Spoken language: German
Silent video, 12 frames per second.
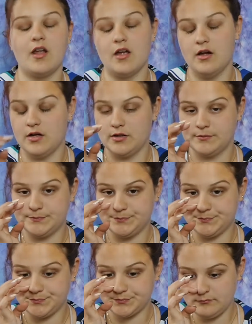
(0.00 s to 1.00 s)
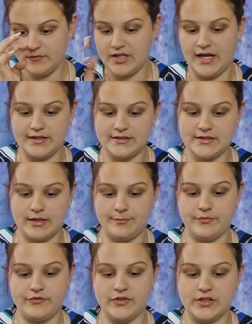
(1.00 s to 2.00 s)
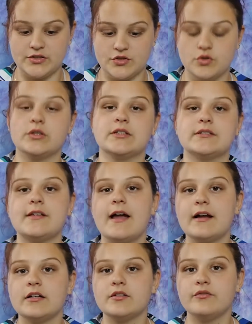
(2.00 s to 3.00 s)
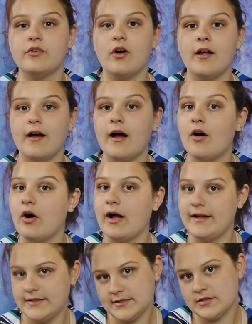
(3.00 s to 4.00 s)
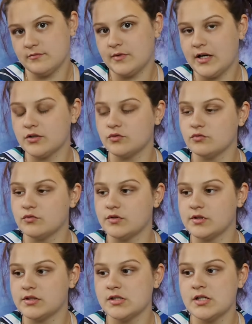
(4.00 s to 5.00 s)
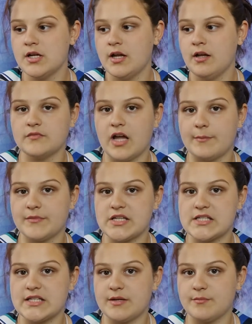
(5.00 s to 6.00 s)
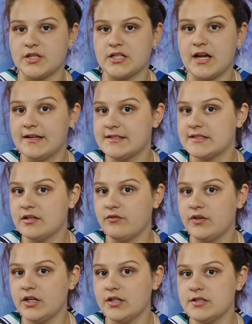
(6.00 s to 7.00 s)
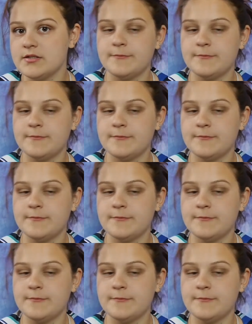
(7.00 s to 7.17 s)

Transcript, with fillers: Ähm, ja, ich habe, wie schon gesagt, vorher auch Eis gemacht und habe das dann mit Eis serviert.